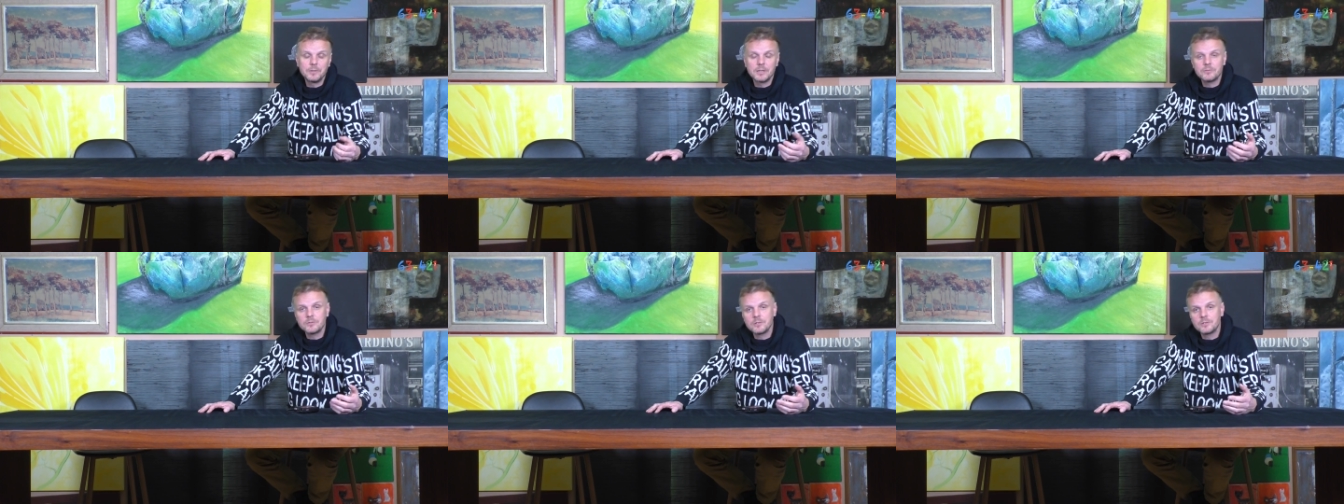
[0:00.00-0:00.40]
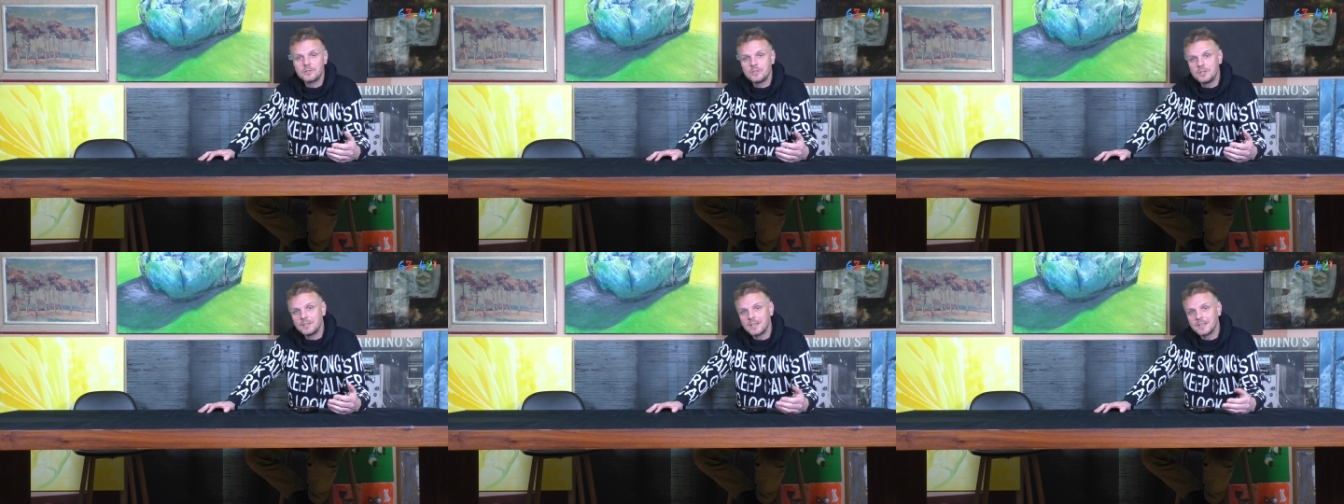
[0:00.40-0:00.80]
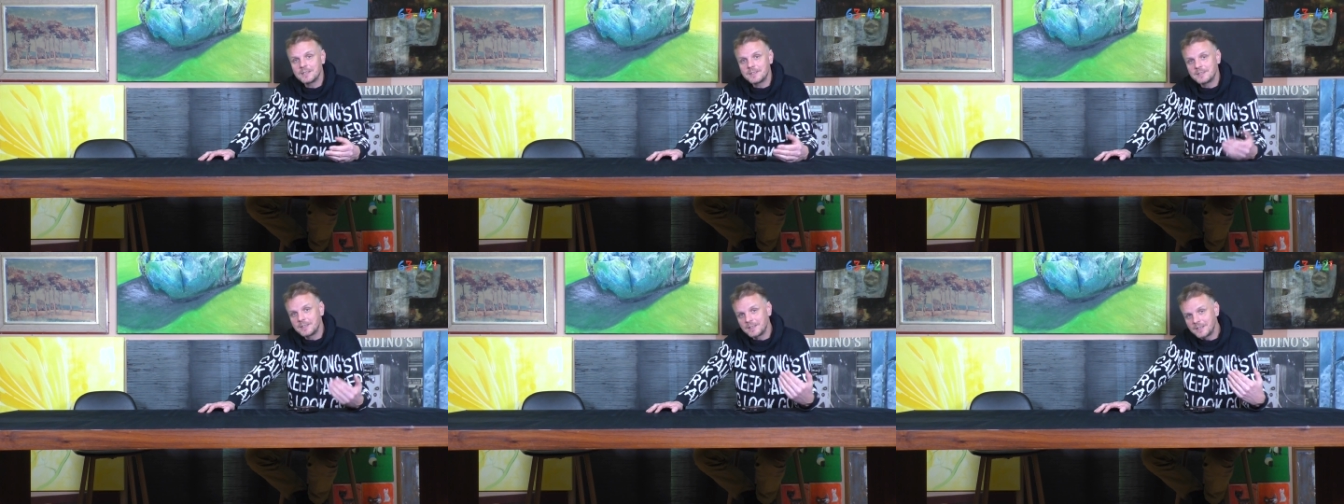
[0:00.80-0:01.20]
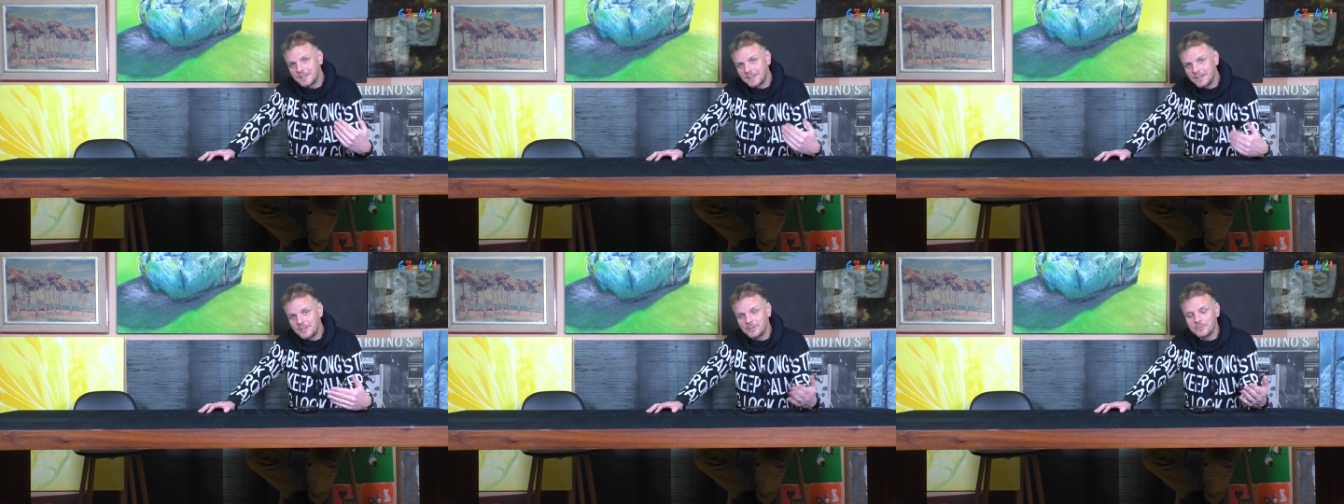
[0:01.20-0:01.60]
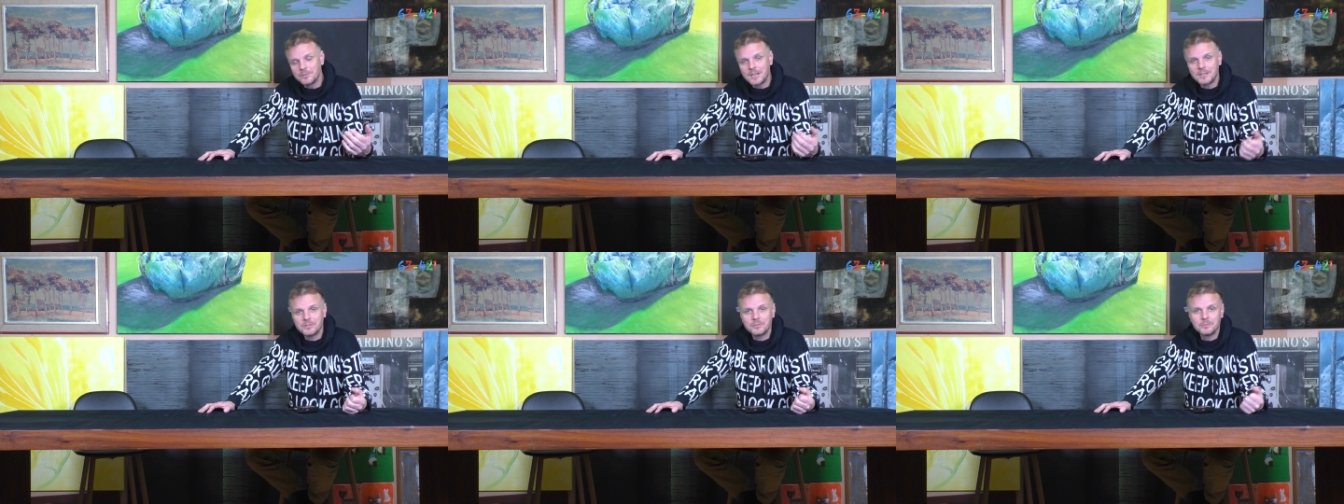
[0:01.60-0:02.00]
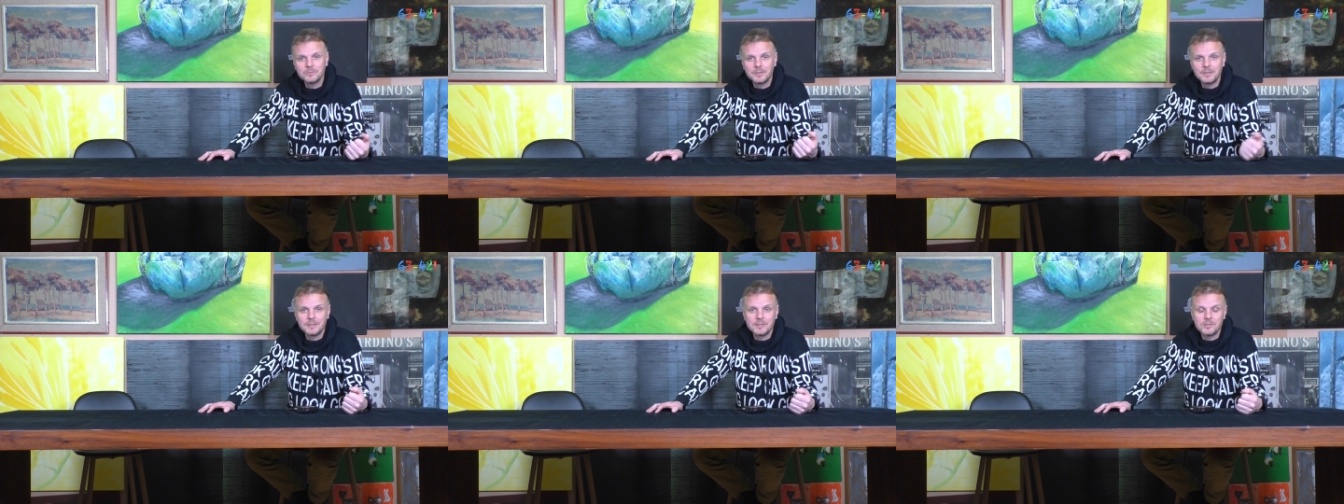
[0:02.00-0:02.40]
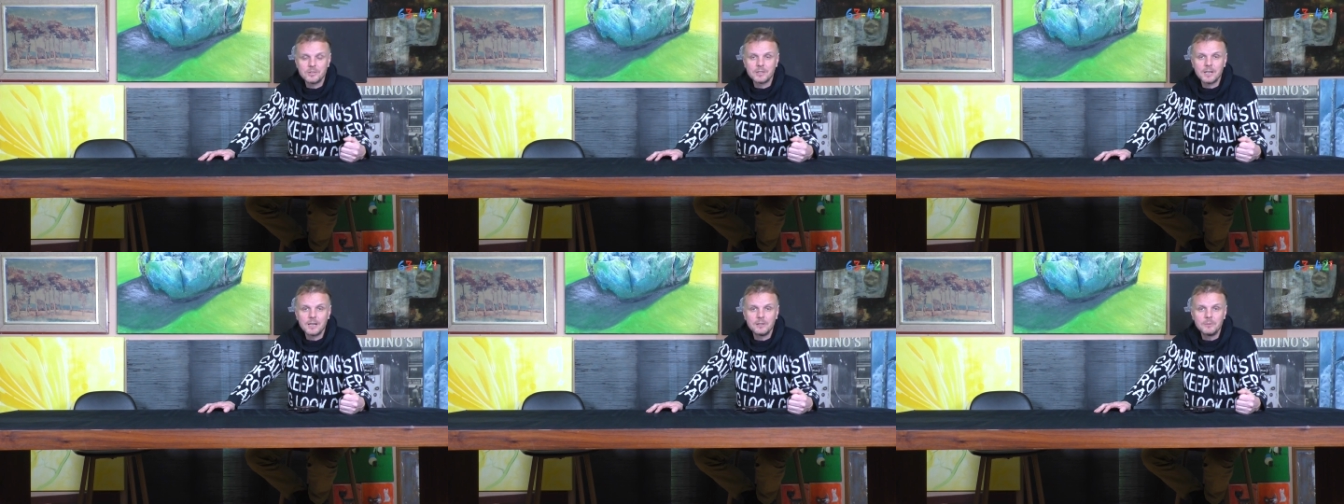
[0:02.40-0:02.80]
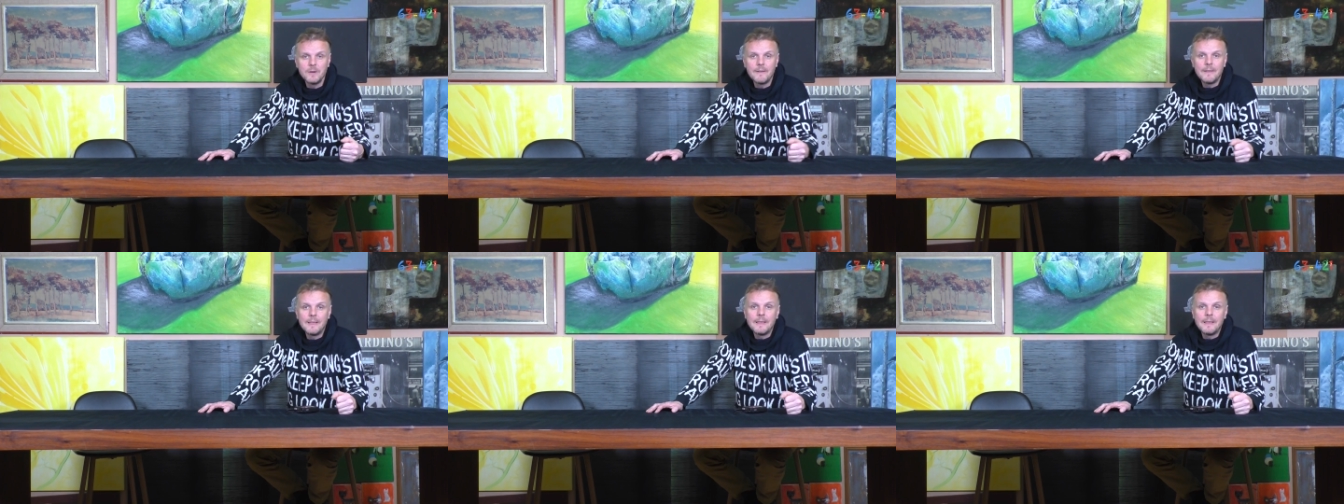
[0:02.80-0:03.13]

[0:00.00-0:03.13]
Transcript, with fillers: Pierwszy odcinek z tych kilkunastu, które nas czekają.